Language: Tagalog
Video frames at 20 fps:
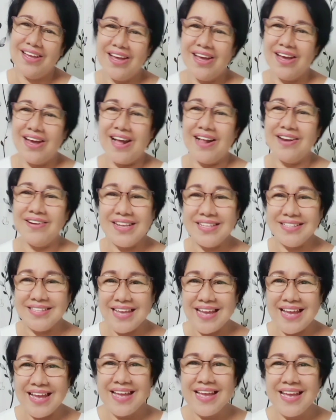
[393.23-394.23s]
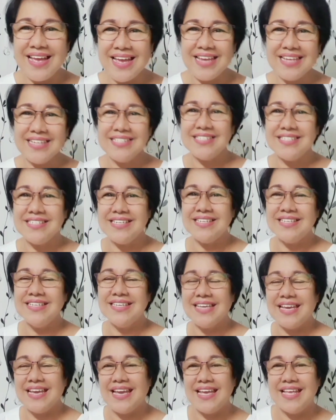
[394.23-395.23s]
Alright guys, see you
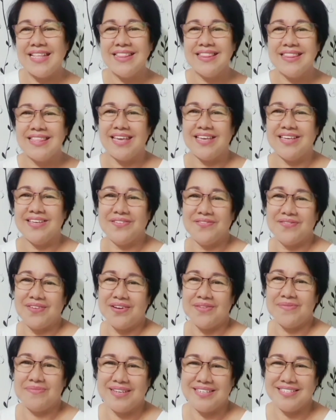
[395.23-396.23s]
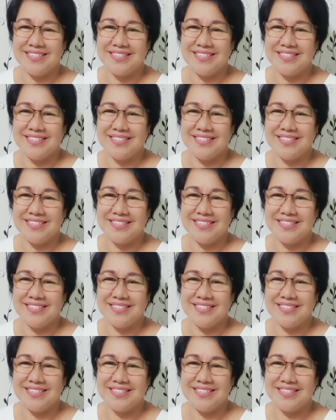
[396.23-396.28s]
again. Thank you very much.